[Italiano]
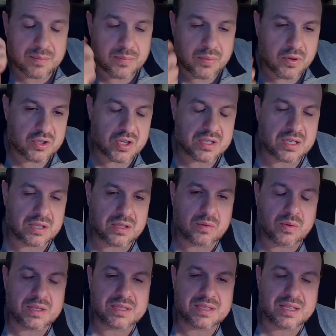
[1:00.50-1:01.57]
poi c'è stata
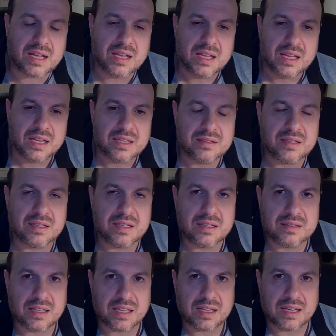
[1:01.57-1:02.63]
questa
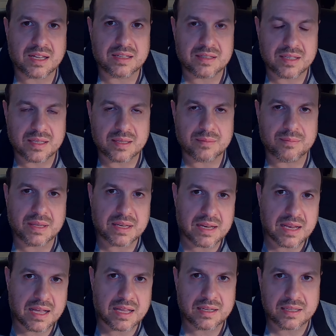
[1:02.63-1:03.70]
tiritera di
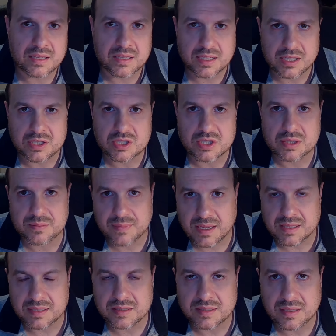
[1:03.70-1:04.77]
Benali, Ricci,
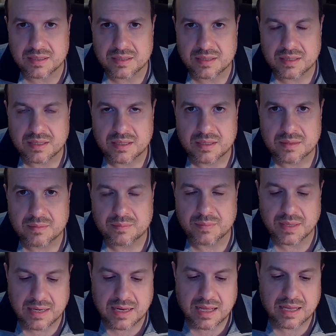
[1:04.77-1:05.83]
Maita,
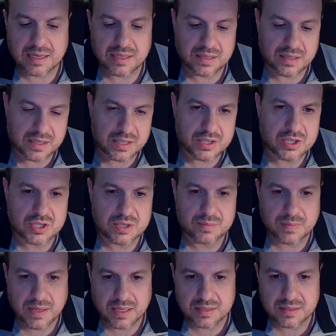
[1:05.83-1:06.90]
Benali, Ricci,
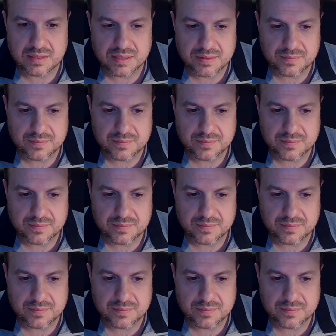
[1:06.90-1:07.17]
Maita,